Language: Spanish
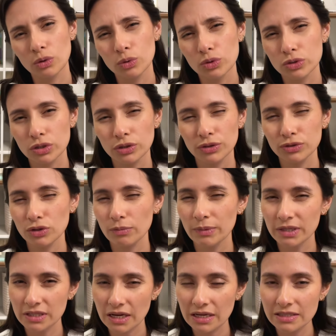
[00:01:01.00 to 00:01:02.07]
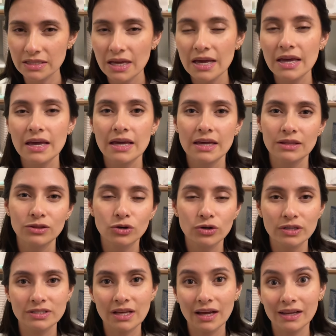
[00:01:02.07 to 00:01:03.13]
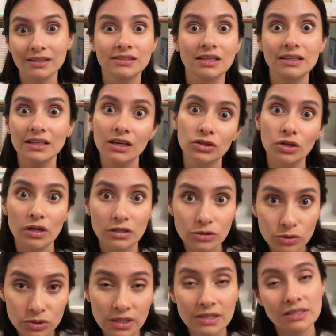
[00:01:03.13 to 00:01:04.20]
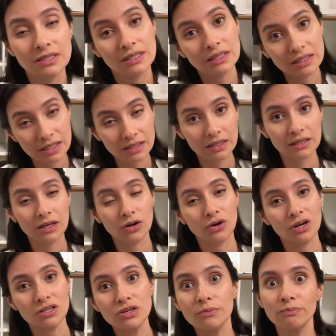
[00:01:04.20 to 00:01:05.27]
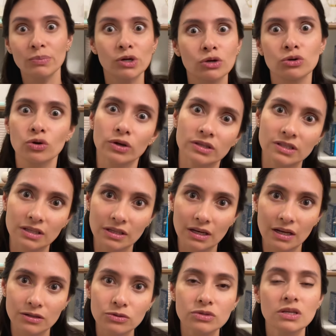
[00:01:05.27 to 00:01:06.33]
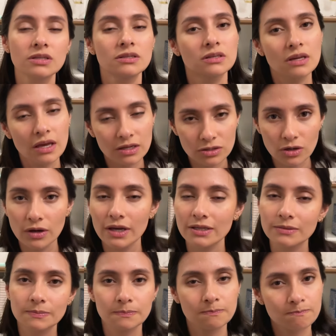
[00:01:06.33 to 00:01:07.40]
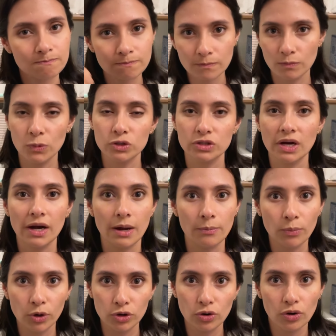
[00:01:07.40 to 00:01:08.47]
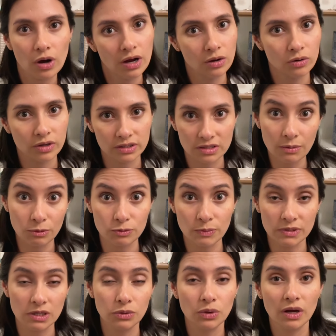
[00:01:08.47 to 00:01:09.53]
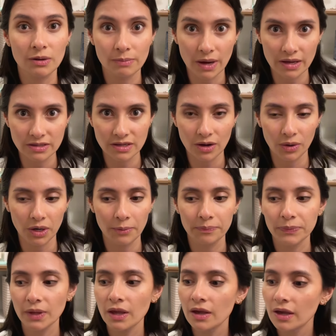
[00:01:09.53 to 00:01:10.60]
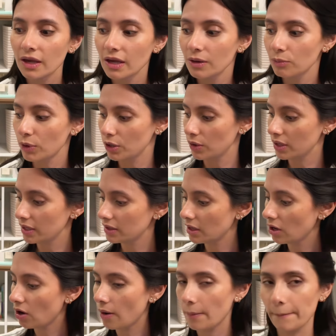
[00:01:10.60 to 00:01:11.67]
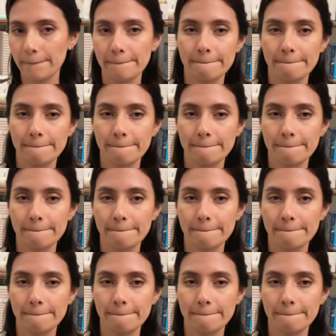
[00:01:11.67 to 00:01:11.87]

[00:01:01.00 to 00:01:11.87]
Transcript: algunos centros comerciales no están encendiendo las luces, sí tienen decoración, pero no encienden las luces y eso es mostrar apoyo a lo que estamos pasando en el país ahora. Bueno, aquí tengo